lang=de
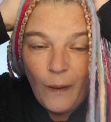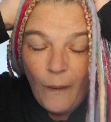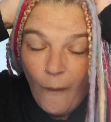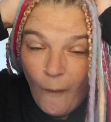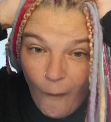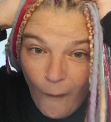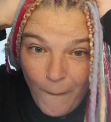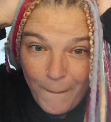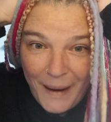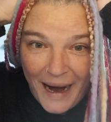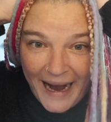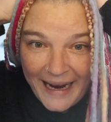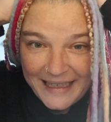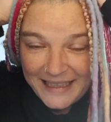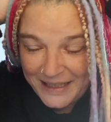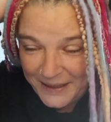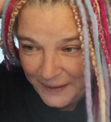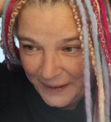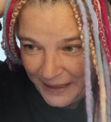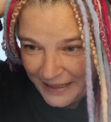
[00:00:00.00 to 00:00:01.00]
Oh
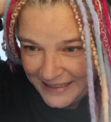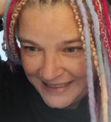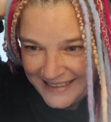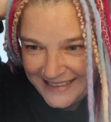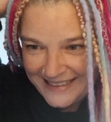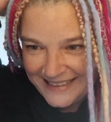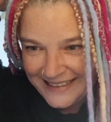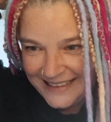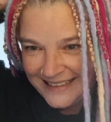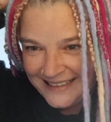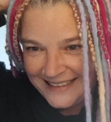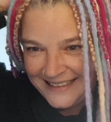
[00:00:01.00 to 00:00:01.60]
mein Gott.